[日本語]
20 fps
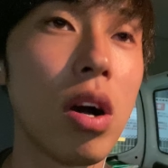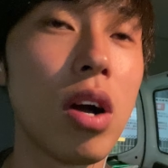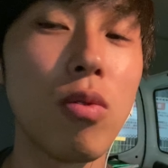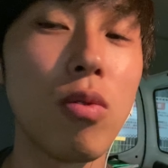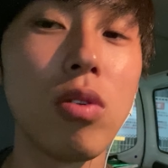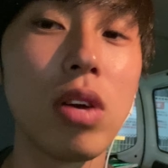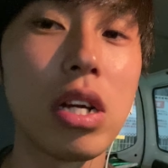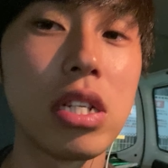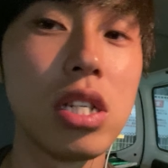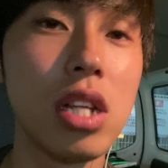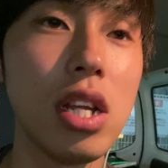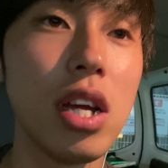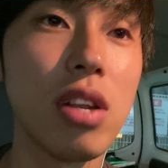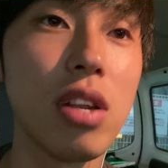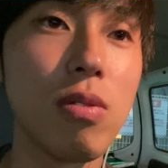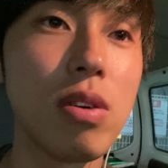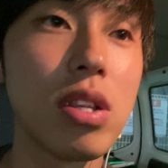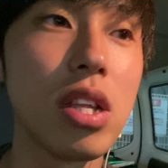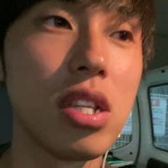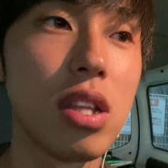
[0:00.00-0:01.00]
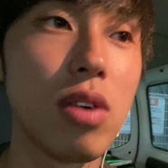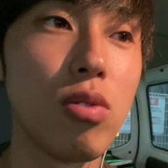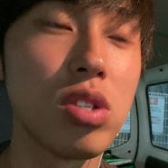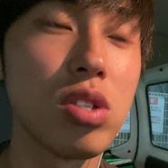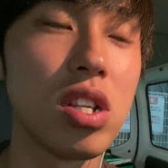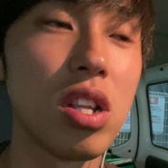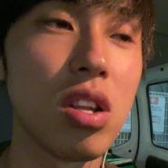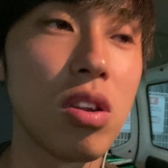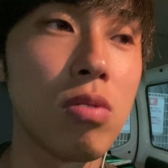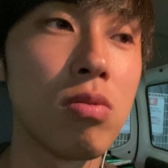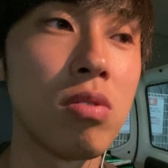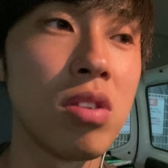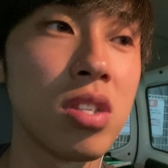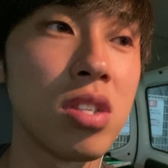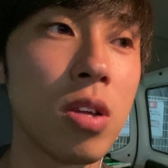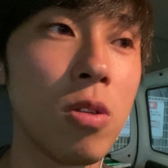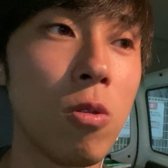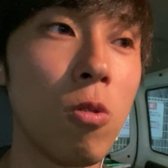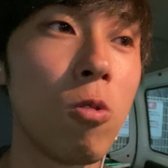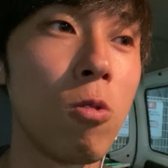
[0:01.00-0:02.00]
あ、今回知り合いの方に直していただくんです
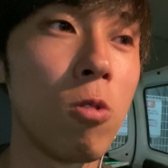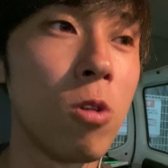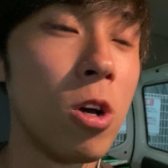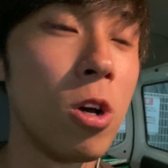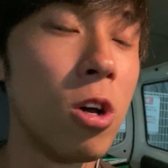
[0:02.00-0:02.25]
けど、